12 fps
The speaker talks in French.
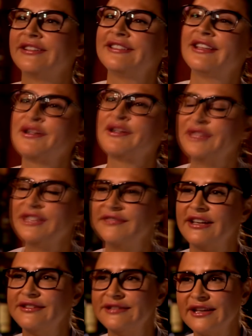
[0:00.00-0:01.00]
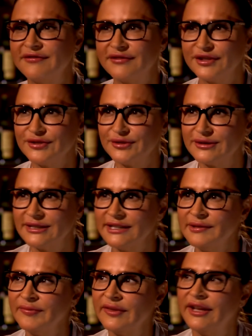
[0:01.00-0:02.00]
c'est là qu'on évalue sa force aussi.
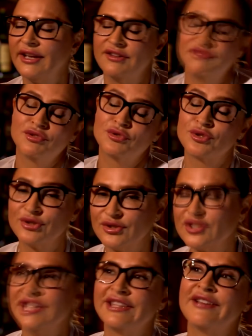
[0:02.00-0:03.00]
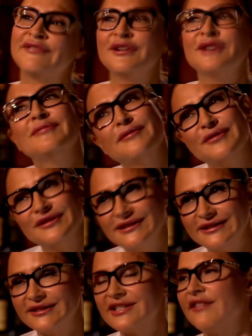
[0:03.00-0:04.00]
Mm. J'ai toujours su que j'étais forte, mais bon,
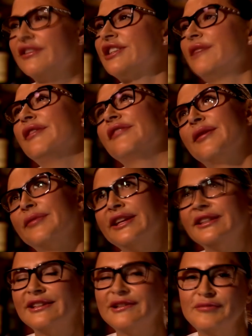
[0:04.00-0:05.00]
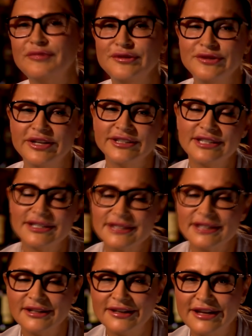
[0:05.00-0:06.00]
disons que j'avais jamais vraiment été non plus euh,
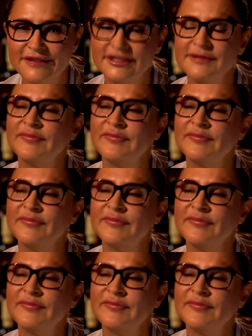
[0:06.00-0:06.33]
testée dans la vie.